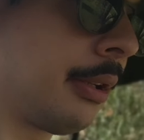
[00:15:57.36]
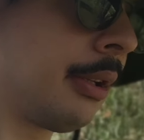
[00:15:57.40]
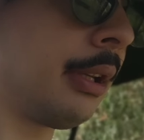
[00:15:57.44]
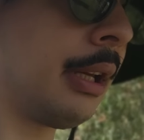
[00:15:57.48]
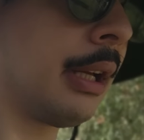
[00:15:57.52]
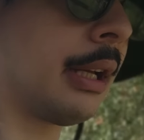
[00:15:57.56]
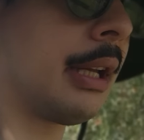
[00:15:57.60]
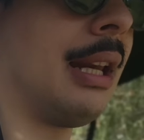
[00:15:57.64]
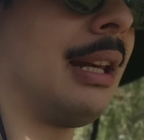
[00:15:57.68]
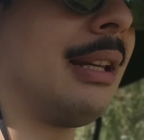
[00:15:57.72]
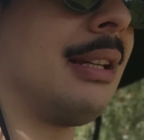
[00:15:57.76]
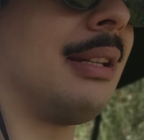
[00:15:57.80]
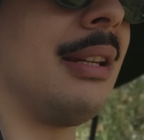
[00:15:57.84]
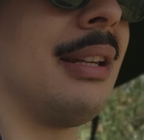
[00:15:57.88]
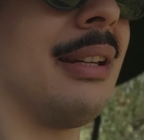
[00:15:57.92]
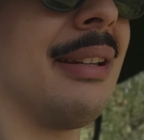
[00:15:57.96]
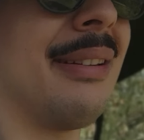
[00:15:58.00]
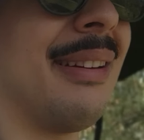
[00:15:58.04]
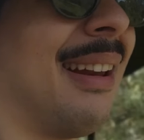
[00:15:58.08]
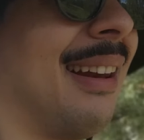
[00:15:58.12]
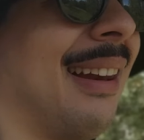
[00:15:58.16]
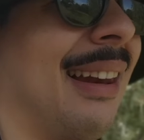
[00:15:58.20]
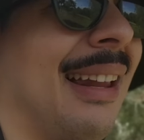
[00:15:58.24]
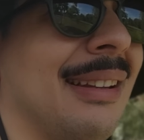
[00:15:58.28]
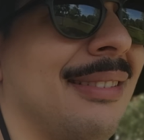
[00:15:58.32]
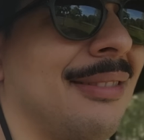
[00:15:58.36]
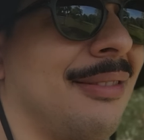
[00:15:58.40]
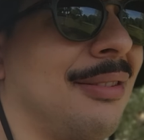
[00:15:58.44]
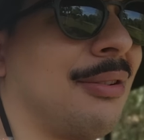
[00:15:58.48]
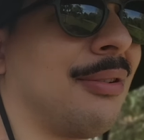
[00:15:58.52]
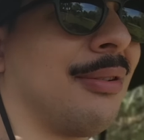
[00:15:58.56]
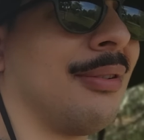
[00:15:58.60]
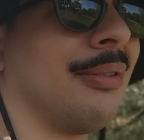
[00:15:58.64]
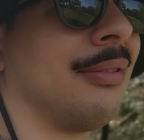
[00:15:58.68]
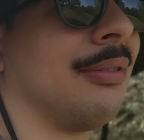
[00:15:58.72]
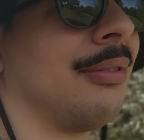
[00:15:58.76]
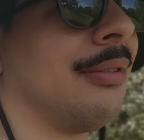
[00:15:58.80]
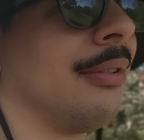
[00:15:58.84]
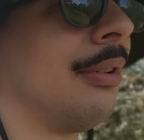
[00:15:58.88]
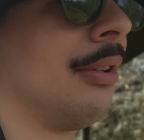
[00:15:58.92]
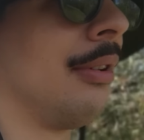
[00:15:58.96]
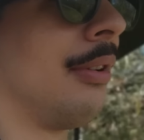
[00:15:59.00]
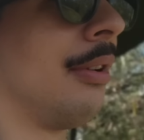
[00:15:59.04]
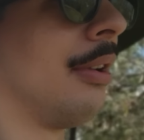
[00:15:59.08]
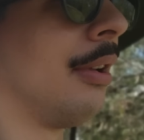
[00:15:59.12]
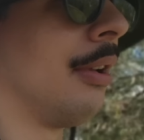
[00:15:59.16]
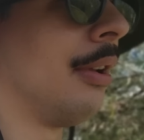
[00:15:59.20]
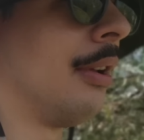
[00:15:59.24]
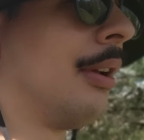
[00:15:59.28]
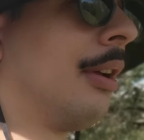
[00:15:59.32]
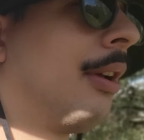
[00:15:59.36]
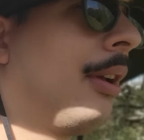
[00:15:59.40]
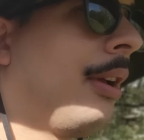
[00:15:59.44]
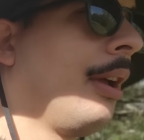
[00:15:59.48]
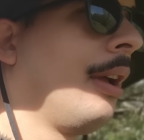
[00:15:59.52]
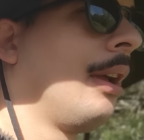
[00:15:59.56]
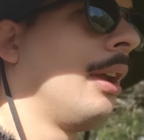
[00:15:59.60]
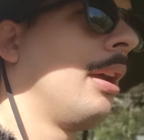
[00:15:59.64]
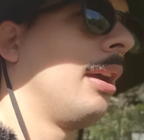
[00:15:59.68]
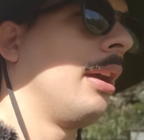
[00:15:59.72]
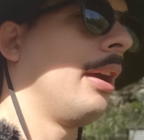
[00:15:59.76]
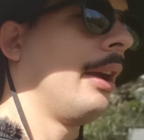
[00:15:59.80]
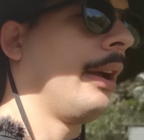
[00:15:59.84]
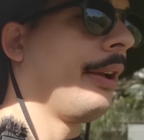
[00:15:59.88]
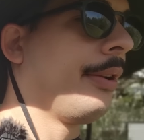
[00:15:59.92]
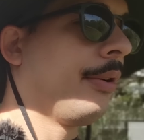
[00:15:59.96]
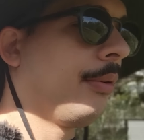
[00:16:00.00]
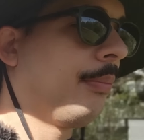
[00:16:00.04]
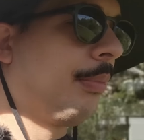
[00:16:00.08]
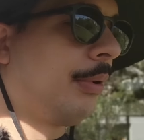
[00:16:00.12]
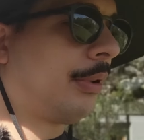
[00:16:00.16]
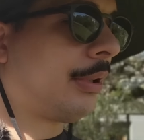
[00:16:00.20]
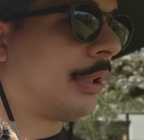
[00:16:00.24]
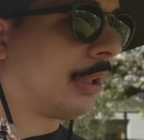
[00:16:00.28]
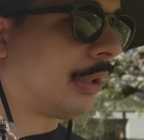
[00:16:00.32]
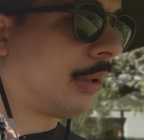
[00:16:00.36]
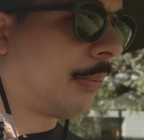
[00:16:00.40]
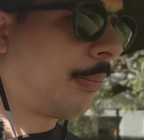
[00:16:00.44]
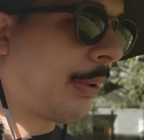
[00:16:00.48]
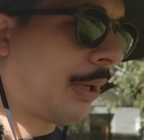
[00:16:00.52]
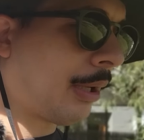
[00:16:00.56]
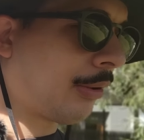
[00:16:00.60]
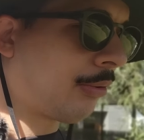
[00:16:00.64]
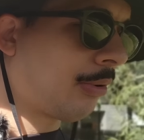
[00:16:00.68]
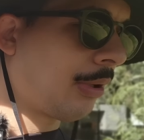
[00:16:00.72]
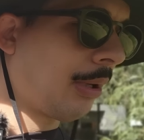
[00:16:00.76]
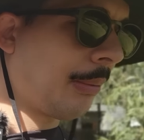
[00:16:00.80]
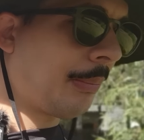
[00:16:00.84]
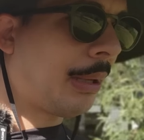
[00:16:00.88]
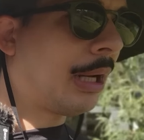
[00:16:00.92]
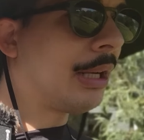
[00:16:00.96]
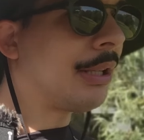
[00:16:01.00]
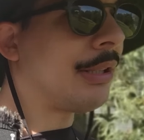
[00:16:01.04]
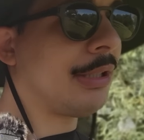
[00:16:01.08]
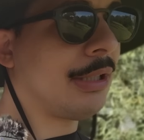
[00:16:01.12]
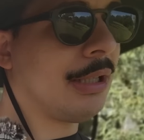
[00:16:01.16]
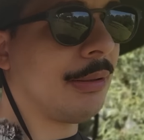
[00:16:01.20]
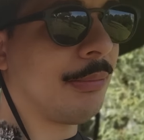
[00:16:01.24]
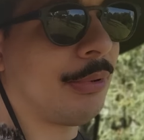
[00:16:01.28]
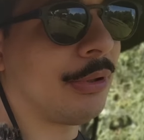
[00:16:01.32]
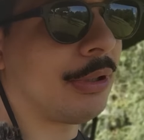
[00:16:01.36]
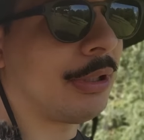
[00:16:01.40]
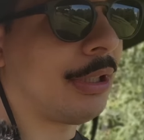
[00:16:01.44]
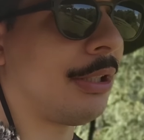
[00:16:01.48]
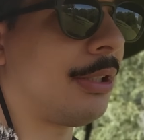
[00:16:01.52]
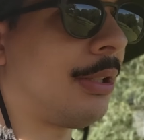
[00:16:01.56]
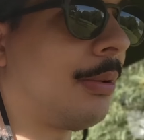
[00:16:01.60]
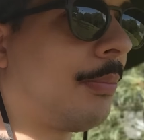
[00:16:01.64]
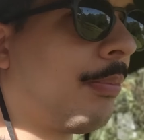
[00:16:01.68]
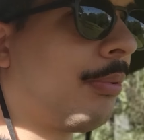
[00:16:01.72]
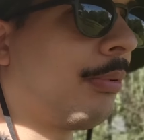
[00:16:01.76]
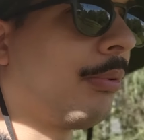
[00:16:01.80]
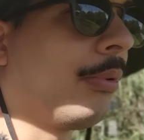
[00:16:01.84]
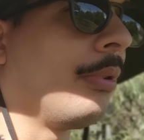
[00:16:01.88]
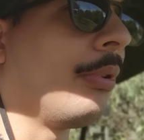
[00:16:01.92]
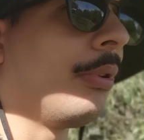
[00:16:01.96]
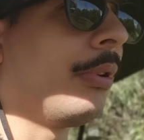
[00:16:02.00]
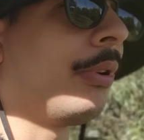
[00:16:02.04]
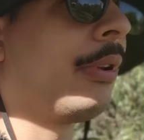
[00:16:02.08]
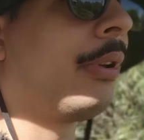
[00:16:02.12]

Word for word: aquele de elétrico. Aí eu botei a temperatura baixinha, botei tipo